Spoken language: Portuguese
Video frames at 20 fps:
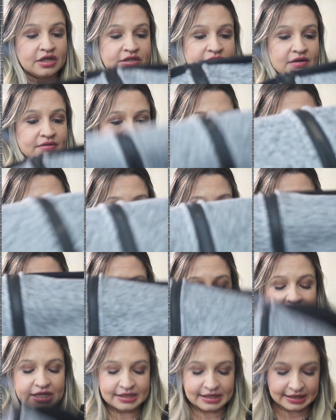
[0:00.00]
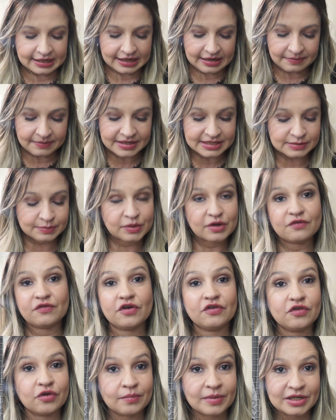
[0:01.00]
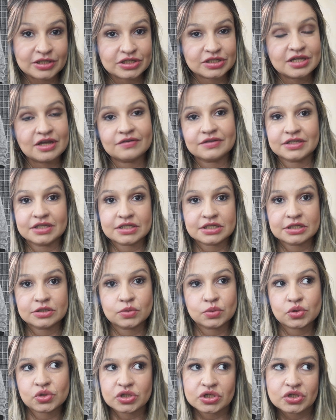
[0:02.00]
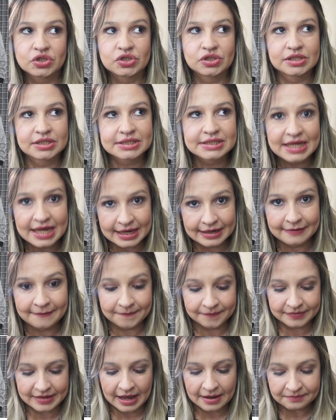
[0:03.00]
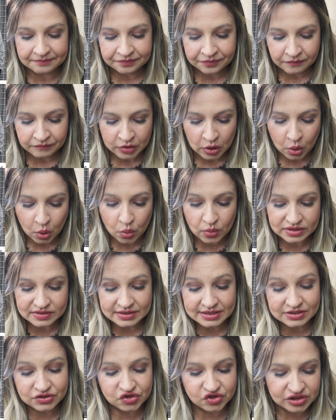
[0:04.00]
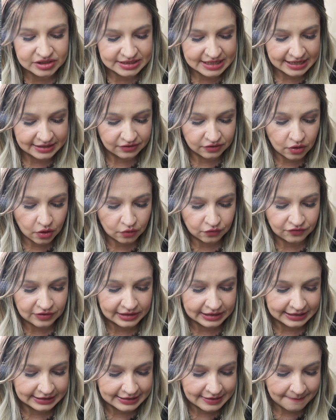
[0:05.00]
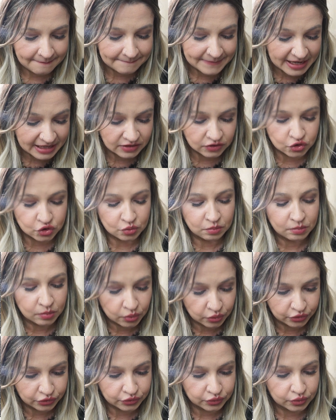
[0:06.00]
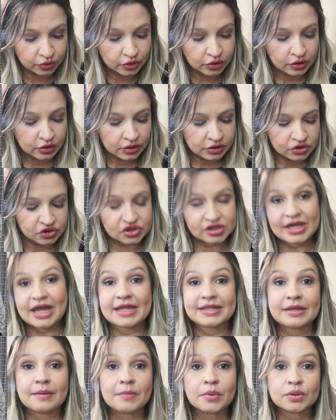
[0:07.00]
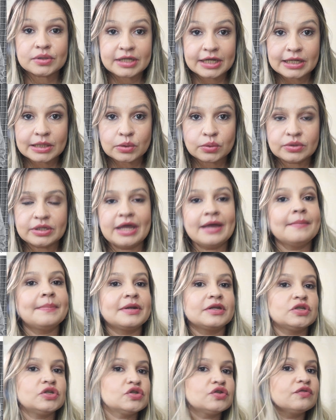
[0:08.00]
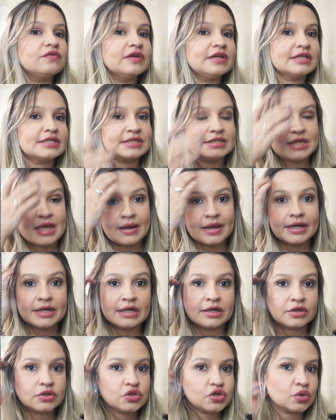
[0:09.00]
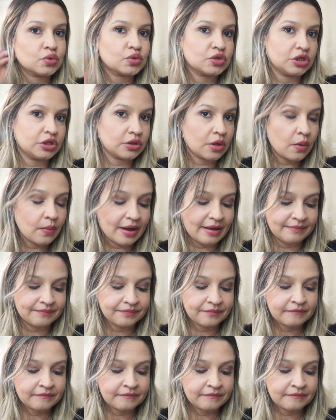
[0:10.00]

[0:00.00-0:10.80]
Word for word: Não tá com a etiqueta aqui, mas provavelmente deve ter sido XXL, tá? Ou às vezes XL, igual eu falei, depende muito de cada modelo, né? Pra gente ver se é grande ou se não é.